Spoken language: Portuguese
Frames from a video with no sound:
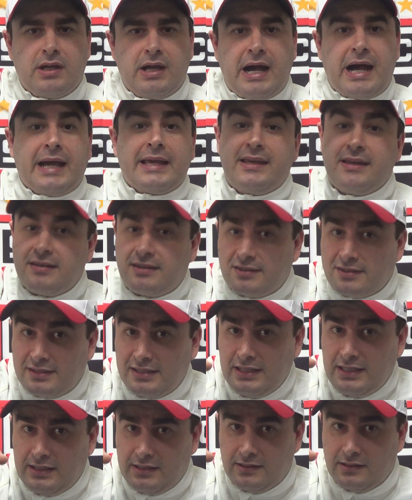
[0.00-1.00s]
Aí
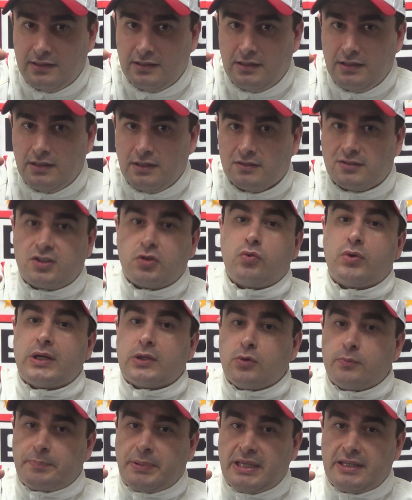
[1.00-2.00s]
sim,
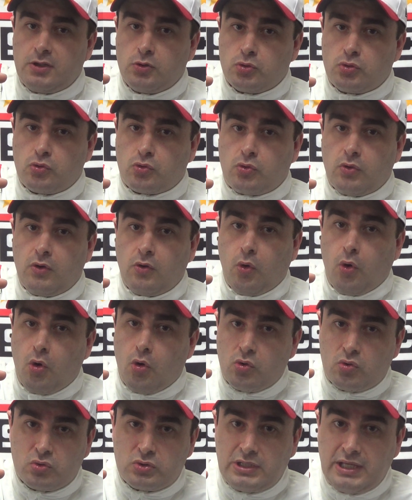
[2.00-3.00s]
segurando um período
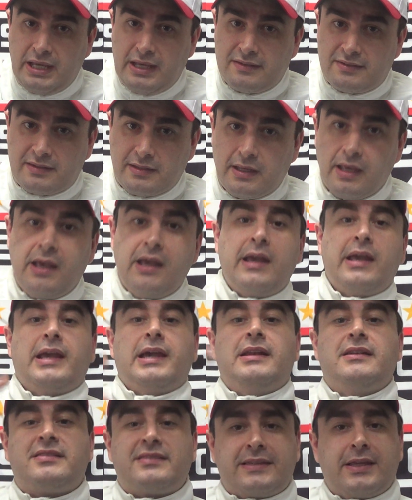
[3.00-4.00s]
longo desse,
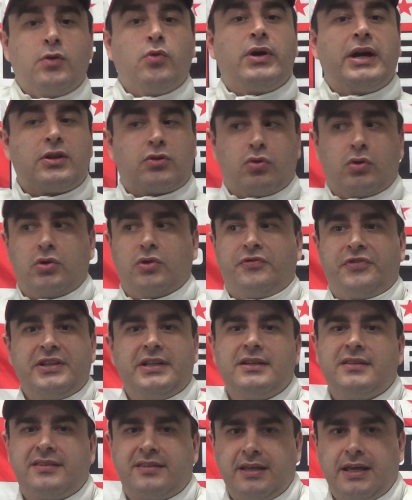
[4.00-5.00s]
eles têm o retorno
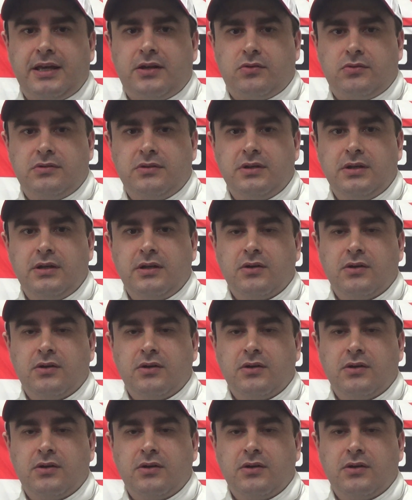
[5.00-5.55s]
financeiro,